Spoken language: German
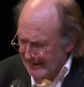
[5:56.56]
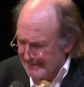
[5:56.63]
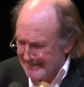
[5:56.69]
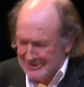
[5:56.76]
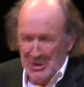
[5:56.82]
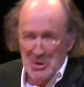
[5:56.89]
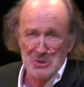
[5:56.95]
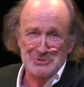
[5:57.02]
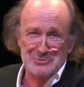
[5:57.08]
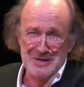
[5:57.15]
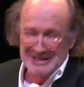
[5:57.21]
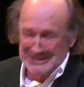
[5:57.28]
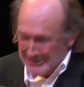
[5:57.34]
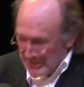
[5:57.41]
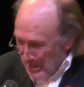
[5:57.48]
was uns
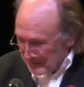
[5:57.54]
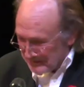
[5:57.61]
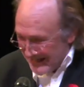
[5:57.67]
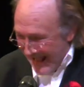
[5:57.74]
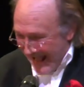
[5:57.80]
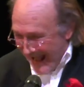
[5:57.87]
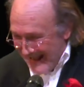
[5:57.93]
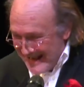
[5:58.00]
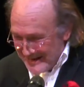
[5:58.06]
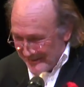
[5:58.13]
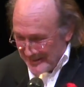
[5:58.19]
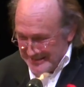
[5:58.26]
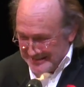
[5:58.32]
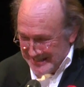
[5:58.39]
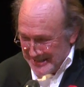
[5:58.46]
wird gesagt, ha, ah,
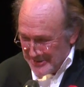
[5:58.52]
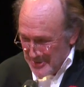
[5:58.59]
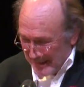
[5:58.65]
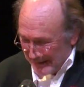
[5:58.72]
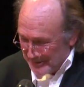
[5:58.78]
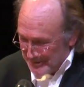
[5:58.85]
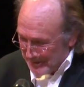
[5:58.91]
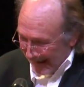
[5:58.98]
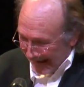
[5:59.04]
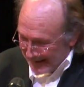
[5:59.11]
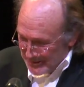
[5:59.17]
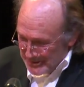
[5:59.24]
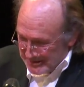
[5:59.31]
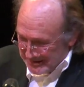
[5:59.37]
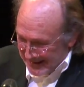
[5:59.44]
alles in Ordnung, gell,
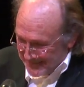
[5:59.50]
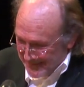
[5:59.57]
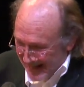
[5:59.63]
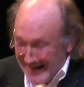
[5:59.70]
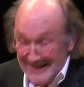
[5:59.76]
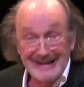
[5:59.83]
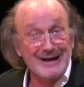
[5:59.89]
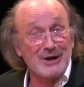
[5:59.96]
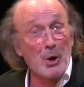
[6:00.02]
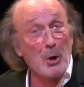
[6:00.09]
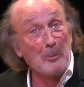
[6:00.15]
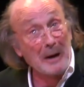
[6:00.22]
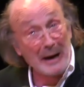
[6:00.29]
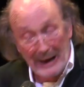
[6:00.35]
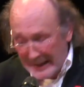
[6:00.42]
lustig bin, na
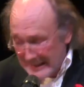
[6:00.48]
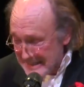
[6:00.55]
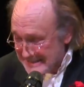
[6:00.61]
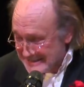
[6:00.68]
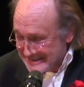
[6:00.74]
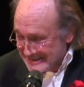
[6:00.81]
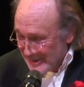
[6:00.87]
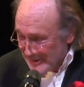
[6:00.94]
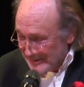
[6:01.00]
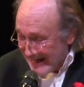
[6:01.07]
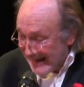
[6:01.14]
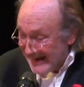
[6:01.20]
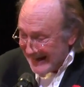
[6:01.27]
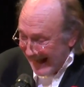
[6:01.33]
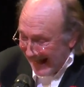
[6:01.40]
kann man eh nichts sagen,
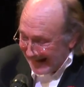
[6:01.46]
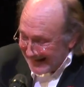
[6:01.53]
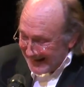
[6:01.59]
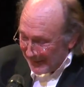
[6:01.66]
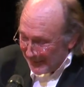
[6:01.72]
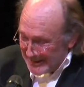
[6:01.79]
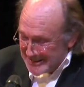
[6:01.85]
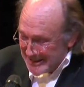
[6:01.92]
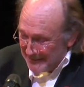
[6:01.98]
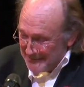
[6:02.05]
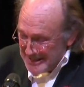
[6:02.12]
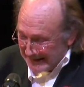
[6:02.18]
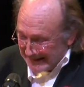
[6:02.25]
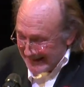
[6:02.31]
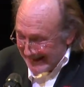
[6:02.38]
na, ha, alles ja
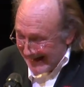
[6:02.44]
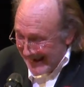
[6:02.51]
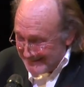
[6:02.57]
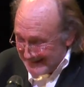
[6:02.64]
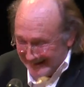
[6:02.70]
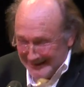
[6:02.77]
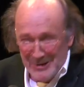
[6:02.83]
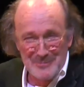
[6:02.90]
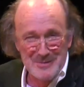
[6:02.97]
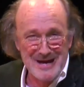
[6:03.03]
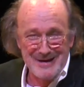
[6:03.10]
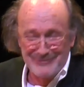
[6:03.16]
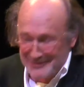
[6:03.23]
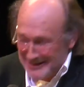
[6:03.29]
wirklich leibend, haben mich eh